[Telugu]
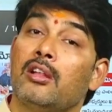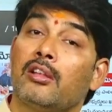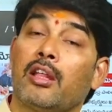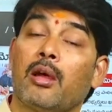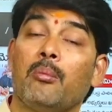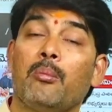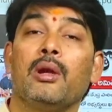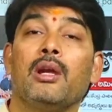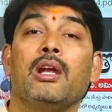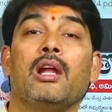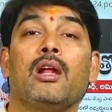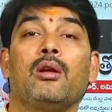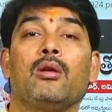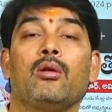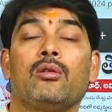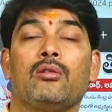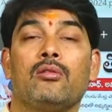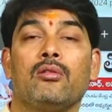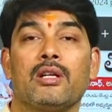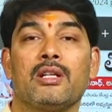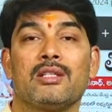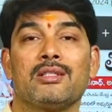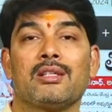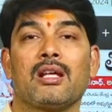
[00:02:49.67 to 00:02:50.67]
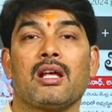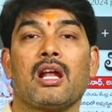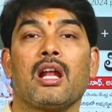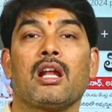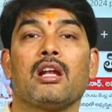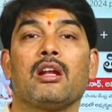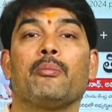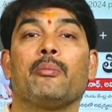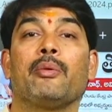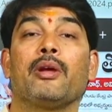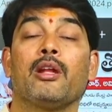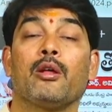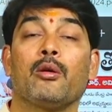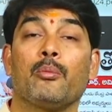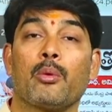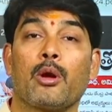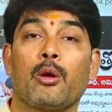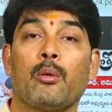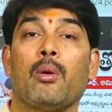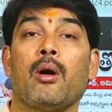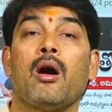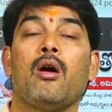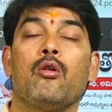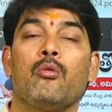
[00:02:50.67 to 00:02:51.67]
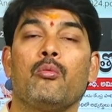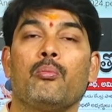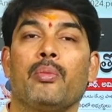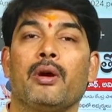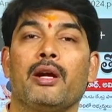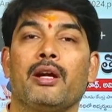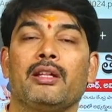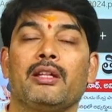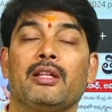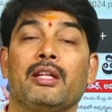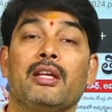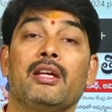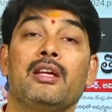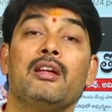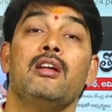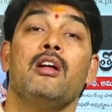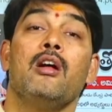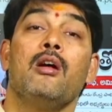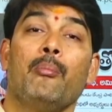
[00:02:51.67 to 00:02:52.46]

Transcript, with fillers: తమిళనాడు ఉన్నటువంటి స్థానాలపైన ప్రభావం పడితే